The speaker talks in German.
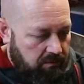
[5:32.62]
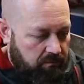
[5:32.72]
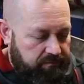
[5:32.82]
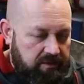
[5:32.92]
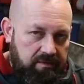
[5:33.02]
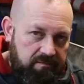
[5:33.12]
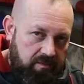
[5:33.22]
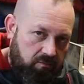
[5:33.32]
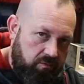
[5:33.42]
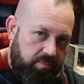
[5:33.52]
Und wenn ich jetzt
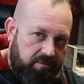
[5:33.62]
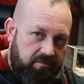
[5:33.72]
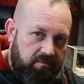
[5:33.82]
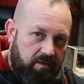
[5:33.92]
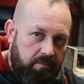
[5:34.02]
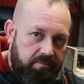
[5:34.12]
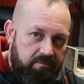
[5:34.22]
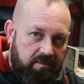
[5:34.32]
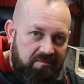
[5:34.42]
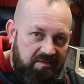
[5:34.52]
da noch eine Platte hinter habe,
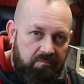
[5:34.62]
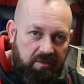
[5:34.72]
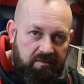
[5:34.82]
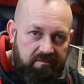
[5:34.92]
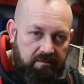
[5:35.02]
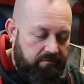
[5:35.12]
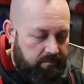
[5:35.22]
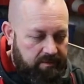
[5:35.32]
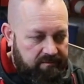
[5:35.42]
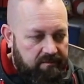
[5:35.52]
dann sieht man das ja, weil
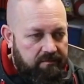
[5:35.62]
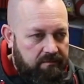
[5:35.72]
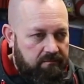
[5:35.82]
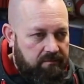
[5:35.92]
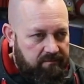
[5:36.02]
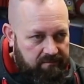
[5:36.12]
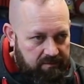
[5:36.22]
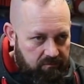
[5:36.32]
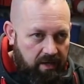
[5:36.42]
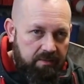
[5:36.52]
man sieht, dass es
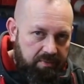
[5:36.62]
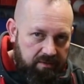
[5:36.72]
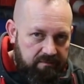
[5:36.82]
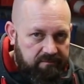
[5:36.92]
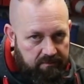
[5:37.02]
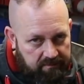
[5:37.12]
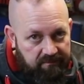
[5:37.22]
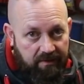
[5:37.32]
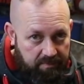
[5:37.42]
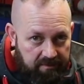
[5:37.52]
nicht nur ein Brett ist, sondern
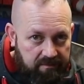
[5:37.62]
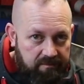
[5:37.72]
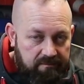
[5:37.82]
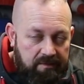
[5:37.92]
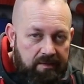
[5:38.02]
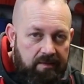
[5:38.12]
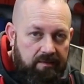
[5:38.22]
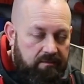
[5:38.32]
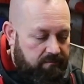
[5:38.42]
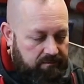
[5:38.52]
zwei Bretter ist.
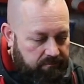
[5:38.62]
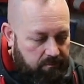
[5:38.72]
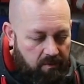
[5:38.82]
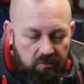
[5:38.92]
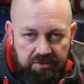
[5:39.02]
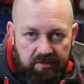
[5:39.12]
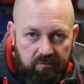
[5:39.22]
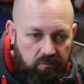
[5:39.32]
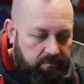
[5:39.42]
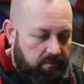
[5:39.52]
Das sieht ja vom Ausschnitt her
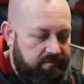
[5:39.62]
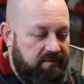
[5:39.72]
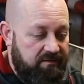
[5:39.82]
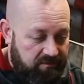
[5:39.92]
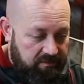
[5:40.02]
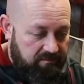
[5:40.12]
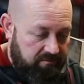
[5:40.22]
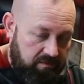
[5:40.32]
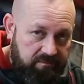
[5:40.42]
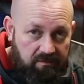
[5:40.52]
doof aus. Deswegen
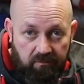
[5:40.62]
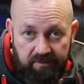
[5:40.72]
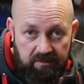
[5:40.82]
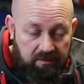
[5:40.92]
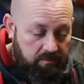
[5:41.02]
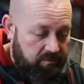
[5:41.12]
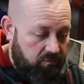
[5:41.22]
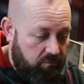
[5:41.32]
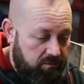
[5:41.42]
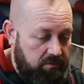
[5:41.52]
diese etwas aufwendigere
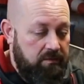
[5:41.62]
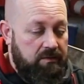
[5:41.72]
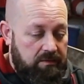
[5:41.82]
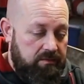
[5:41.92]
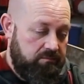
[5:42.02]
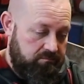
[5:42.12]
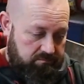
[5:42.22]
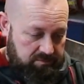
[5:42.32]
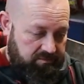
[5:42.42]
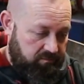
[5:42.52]
Methode,
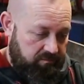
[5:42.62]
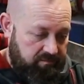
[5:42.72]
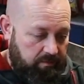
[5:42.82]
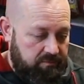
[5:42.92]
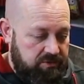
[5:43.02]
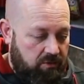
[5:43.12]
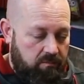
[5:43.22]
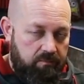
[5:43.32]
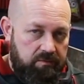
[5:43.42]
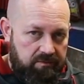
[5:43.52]
da so
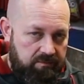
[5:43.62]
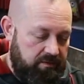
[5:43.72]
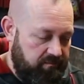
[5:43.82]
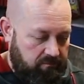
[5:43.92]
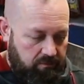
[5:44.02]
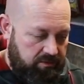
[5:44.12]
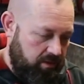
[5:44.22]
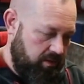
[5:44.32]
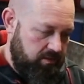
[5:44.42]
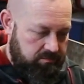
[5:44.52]
zusammenschrauben und ich will ja diese
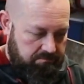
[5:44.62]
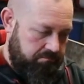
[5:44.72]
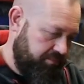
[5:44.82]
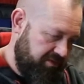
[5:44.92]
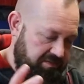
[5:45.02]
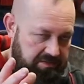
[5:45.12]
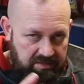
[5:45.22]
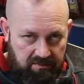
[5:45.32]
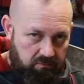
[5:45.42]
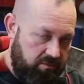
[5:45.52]
Original
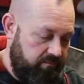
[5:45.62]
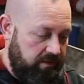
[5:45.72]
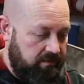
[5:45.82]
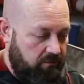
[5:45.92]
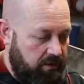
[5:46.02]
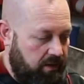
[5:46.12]
Patina Look will ich auch